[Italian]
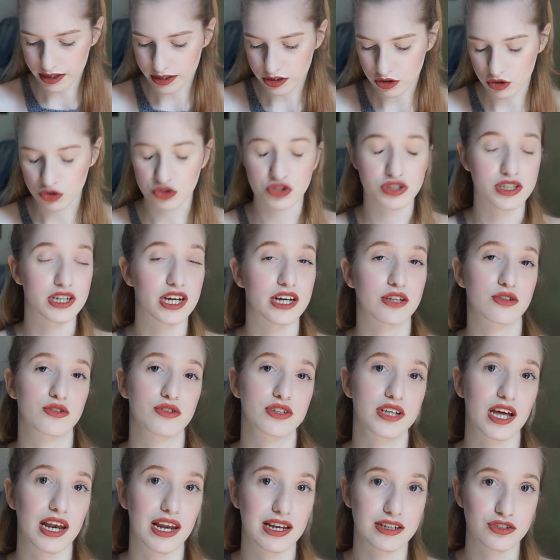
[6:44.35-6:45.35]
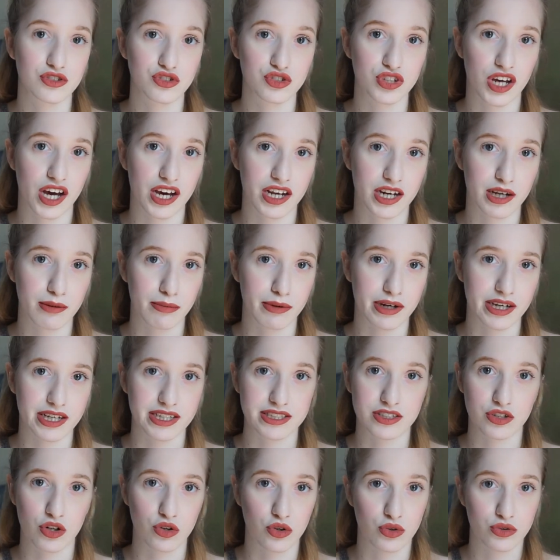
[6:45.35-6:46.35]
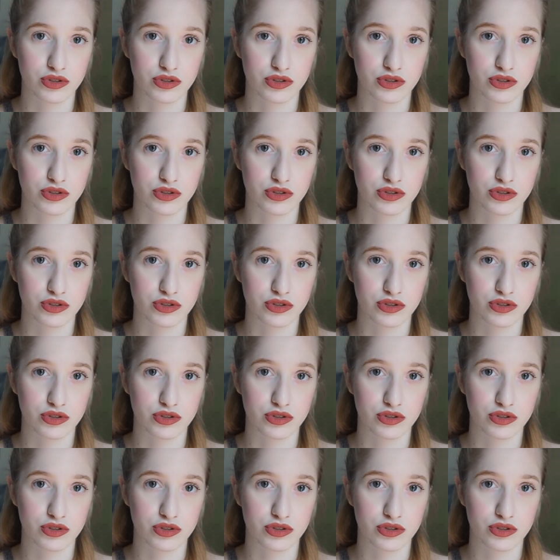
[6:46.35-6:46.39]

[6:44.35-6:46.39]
che sto cercando di allacciare perché sennò